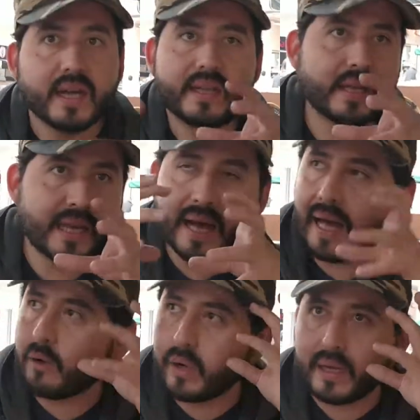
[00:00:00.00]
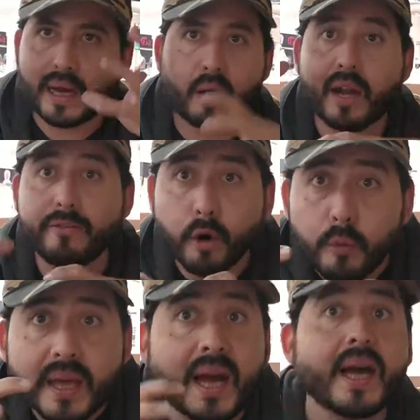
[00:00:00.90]
tenía
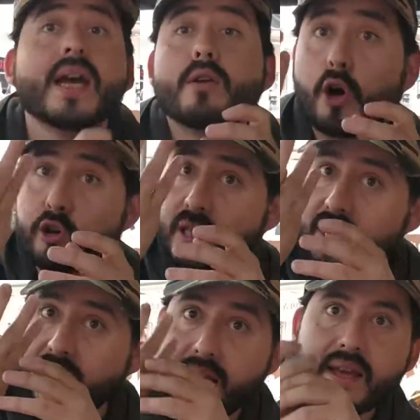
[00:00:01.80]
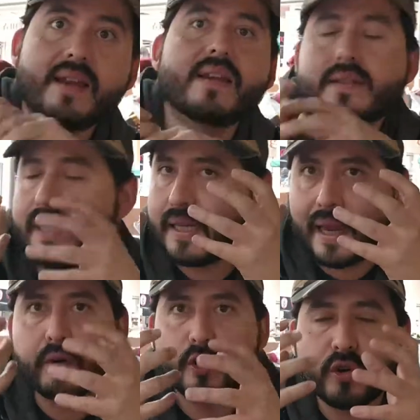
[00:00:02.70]
agorafobia, luego tenía el, eh, sí,
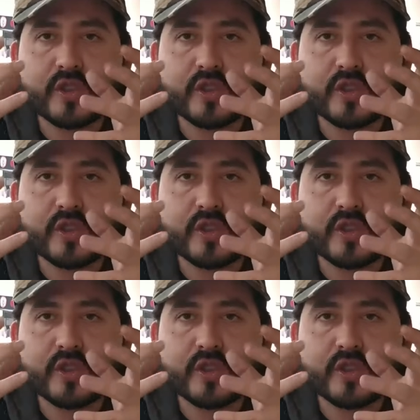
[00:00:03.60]
claro, ¿no?